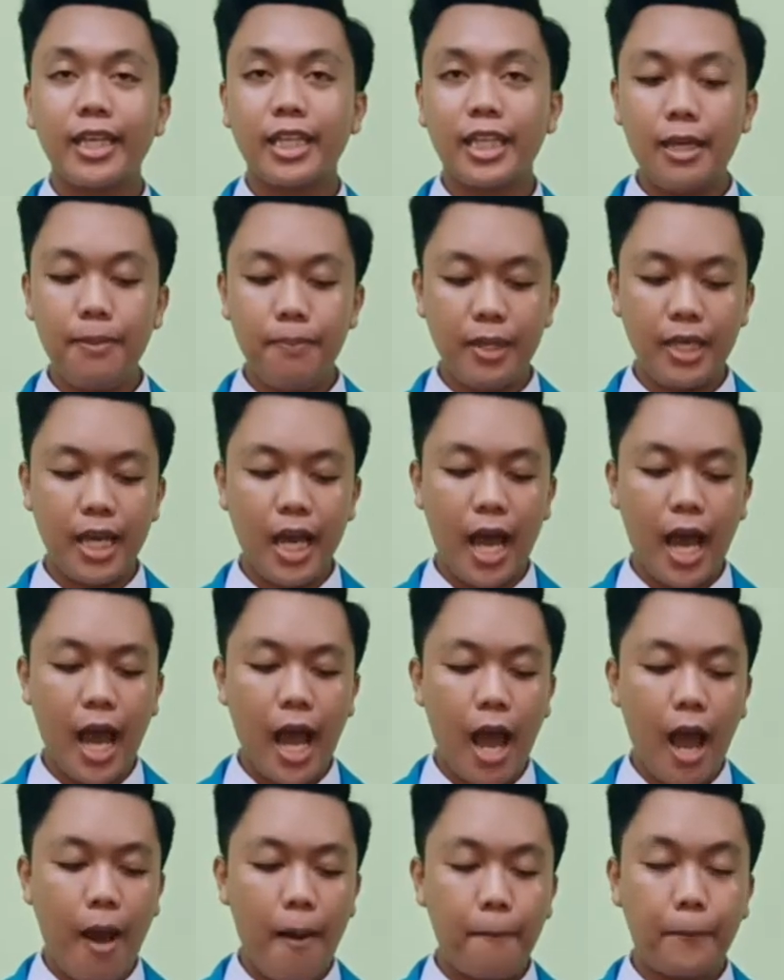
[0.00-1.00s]
kimia,
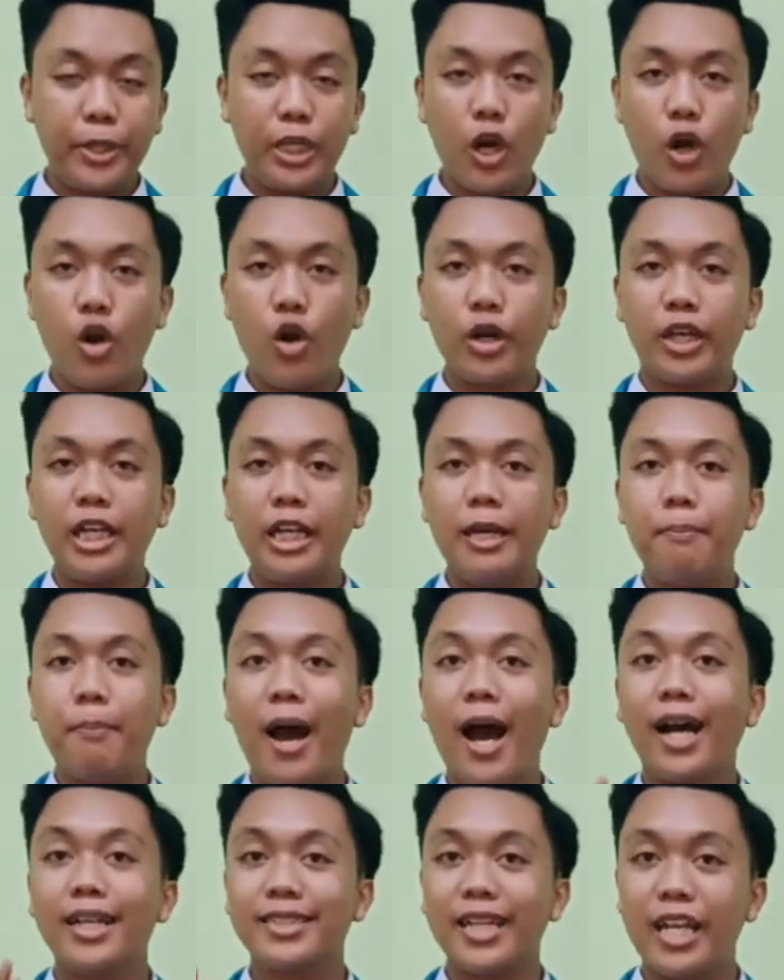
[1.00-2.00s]
biologi,
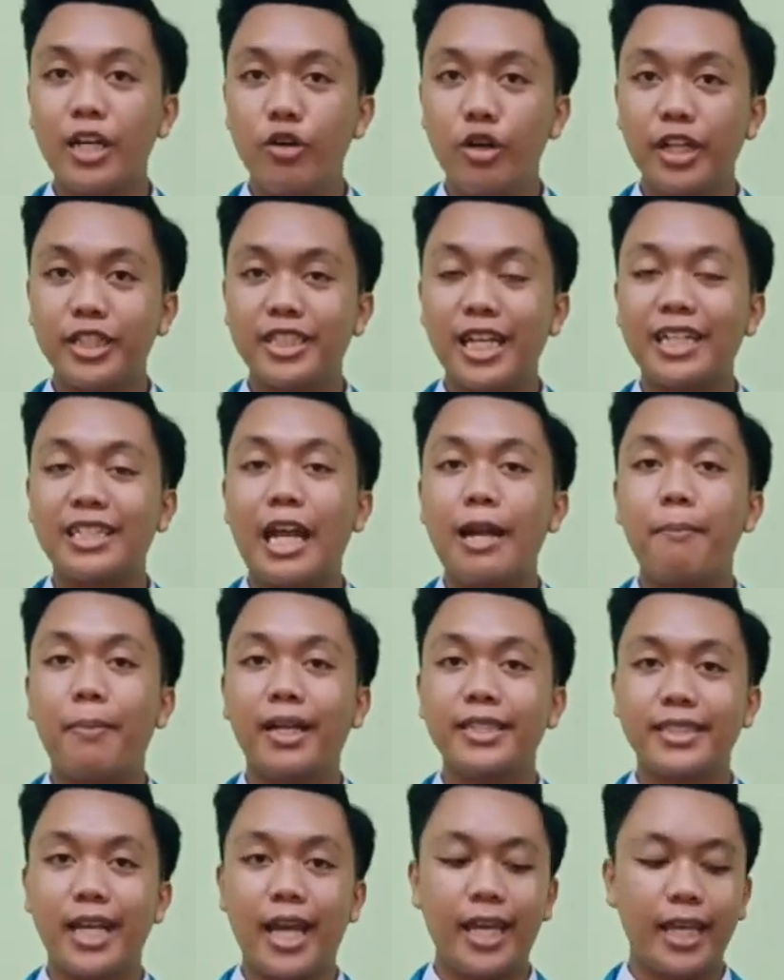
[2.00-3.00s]
bahasa Indonesia, dan
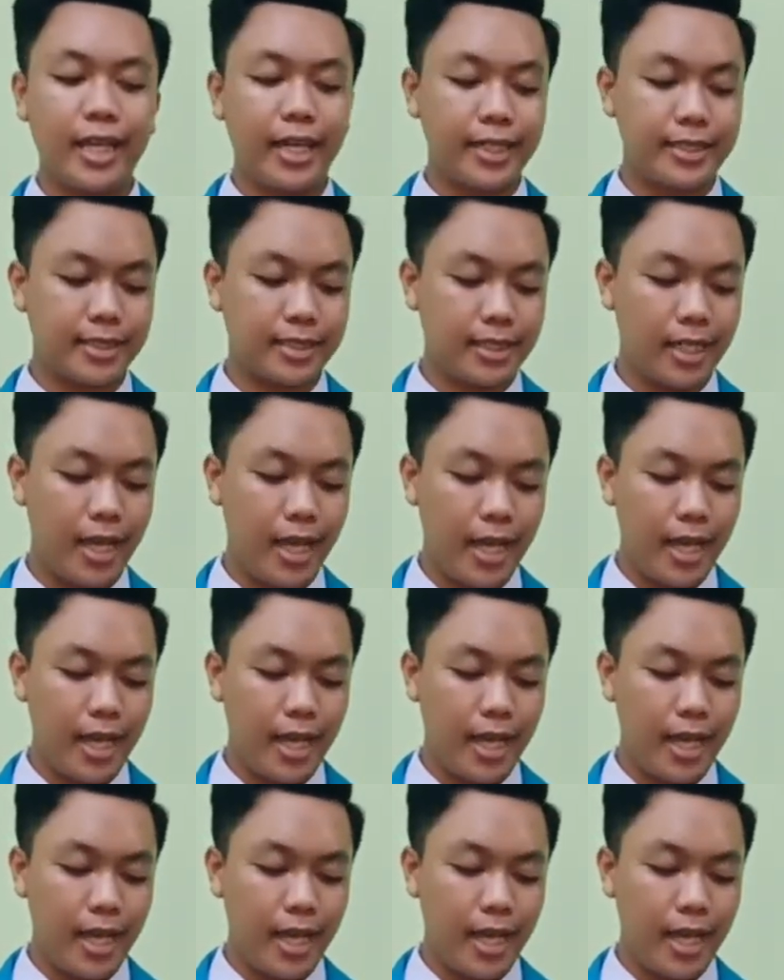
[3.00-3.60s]
bahasa Inggris.